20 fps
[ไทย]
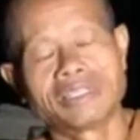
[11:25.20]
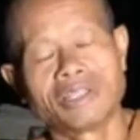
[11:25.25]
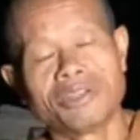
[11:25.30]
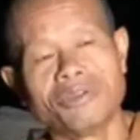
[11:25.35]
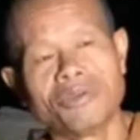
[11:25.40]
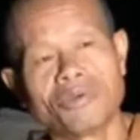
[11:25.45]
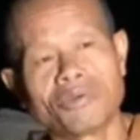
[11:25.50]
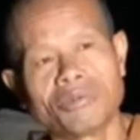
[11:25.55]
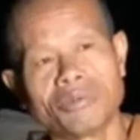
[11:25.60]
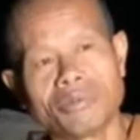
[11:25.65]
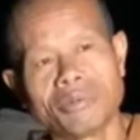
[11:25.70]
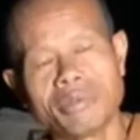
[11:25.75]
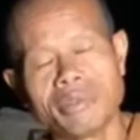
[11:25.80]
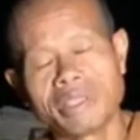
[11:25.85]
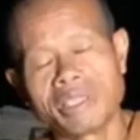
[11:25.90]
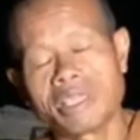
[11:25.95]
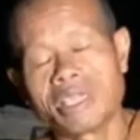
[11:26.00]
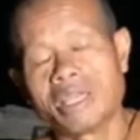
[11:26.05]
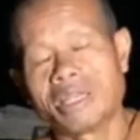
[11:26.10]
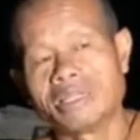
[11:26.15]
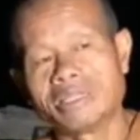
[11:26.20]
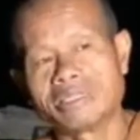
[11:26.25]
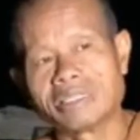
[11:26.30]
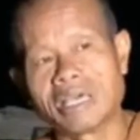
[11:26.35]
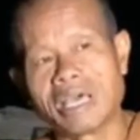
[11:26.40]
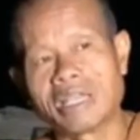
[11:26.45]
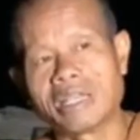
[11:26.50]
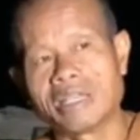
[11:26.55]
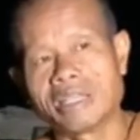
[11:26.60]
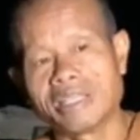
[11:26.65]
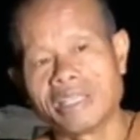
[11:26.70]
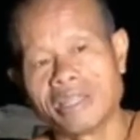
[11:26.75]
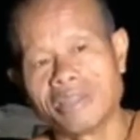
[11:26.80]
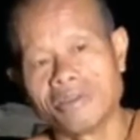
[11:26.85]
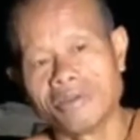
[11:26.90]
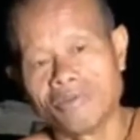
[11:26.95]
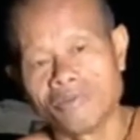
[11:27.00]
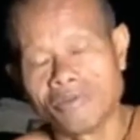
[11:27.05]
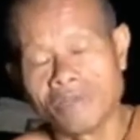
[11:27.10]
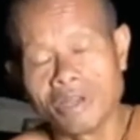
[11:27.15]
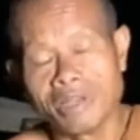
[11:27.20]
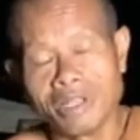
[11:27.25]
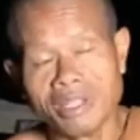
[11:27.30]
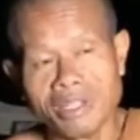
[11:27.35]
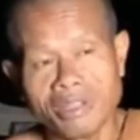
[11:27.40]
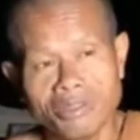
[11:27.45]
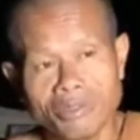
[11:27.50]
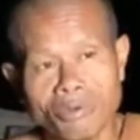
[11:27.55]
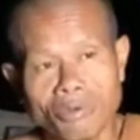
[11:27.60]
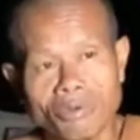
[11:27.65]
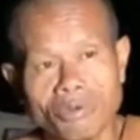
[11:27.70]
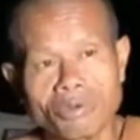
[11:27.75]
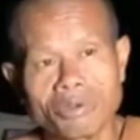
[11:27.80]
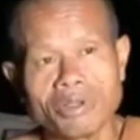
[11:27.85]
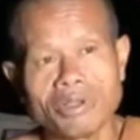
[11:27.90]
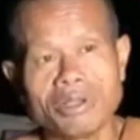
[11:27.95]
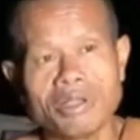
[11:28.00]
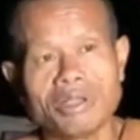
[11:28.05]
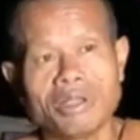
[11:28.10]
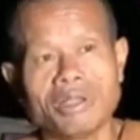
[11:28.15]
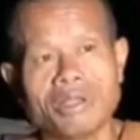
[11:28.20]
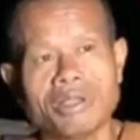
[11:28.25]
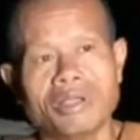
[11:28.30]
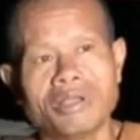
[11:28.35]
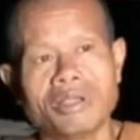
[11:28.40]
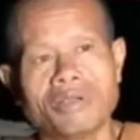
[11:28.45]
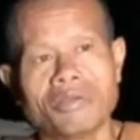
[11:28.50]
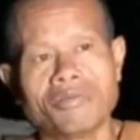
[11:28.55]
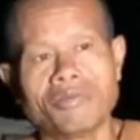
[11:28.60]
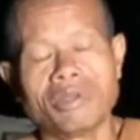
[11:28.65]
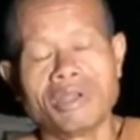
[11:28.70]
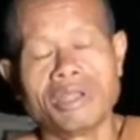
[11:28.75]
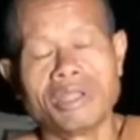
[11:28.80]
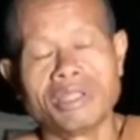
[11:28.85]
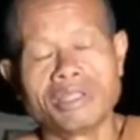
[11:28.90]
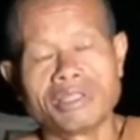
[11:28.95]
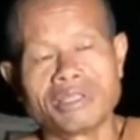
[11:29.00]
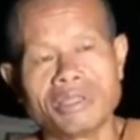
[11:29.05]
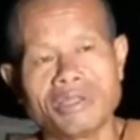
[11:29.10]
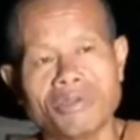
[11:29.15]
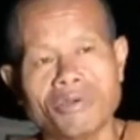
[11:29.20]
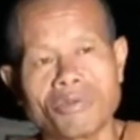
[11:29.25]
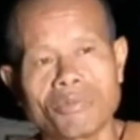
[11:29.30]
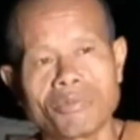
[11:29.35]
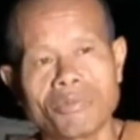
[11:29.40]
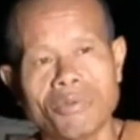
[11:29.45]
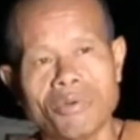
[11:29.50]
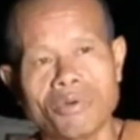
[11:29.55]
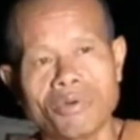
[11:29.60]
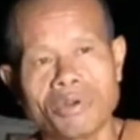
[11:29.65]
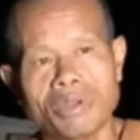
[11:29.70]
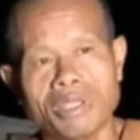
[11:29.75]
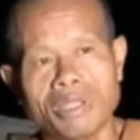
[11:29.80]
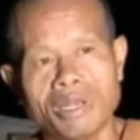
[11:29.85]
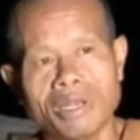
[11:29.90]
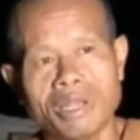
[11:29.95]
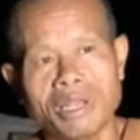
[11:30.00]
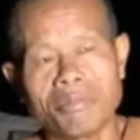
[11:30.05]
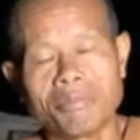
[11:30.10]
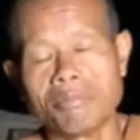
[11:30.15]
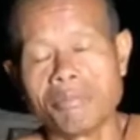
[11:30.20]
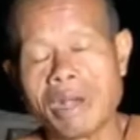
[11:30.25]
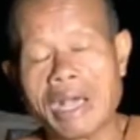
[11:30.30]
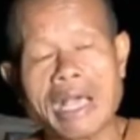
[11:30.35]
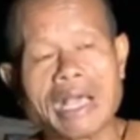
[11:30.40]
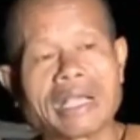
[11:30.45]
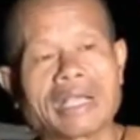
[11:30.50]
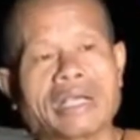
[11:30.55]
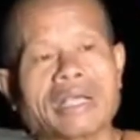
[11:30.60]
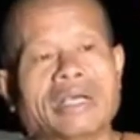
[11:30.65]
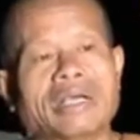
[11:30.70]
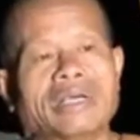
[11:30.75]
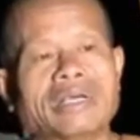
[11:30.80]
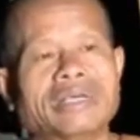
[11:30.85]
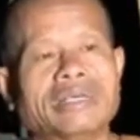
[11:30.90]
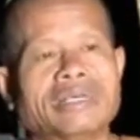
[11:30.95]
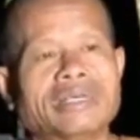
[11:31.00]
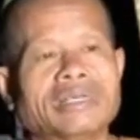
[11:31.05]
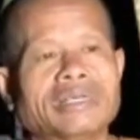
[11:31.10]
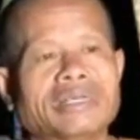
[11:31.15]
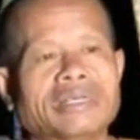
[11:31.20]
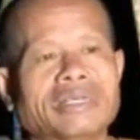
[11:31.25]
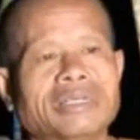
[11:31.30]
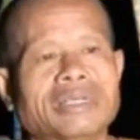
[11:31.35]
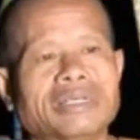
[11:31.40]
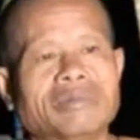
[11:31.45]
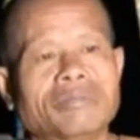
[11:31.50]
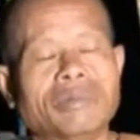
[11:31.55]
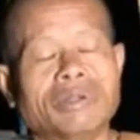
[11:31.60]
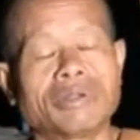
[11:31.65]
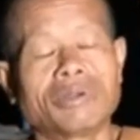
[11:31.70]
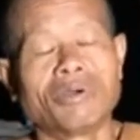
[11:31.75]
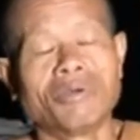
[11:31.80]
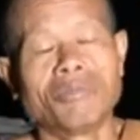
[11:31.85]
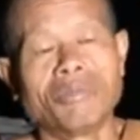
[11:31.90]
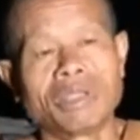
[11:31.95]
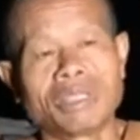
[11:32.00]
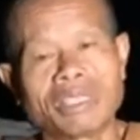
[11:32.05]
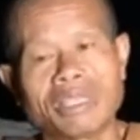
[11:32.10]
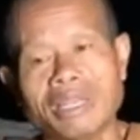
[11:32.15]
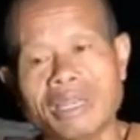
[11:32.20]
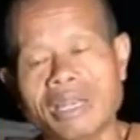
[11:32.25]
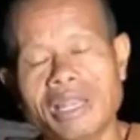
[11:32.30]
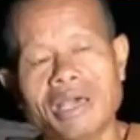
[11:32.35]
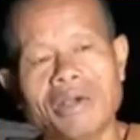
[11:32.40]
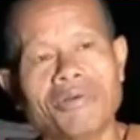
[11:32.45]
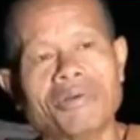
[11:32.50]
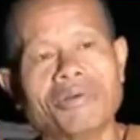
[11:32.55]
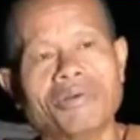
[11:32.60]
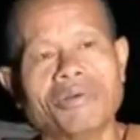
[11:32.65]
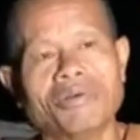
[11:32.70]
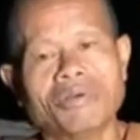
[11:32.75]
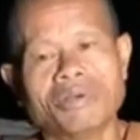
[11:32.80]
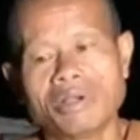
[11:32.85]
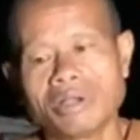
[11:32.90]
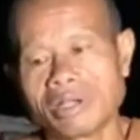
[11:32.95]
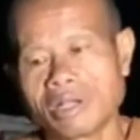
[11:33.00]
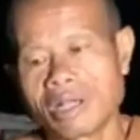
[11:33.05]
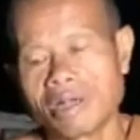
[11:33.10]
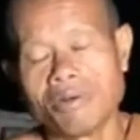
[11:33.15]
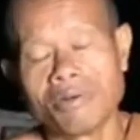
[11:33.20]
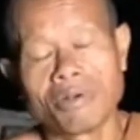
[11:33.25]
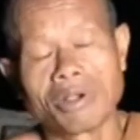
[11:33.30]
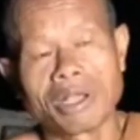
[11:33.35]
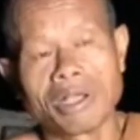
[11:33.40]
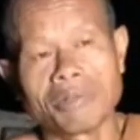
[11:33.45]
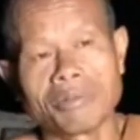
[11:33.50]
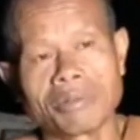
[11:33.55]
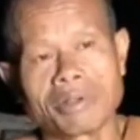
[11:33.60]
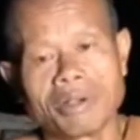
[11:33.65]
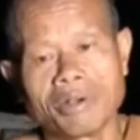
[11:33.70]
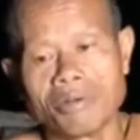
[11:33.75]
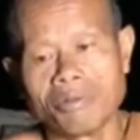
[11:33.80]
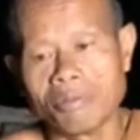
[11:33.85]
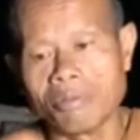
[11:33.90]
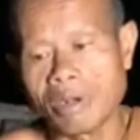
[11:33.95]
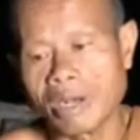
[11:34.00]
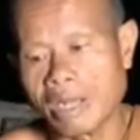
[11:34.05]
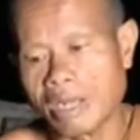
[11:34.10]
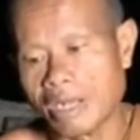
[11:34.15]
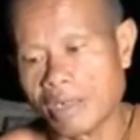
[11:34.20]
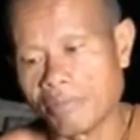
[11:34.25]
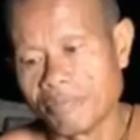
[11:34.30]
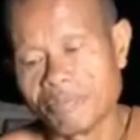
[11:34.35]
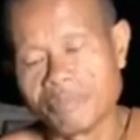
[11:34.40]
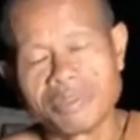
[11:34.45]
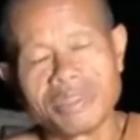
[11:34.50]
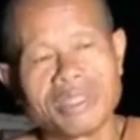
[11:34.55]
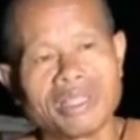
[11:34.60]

ถ้าสนุกมันไม่มีแก่นสารนะอย่าดูวันนี้สุขวันนี้สนุกพวกนี้ลำบากมันควรไปกินเหล้าเขาครับเขาว่า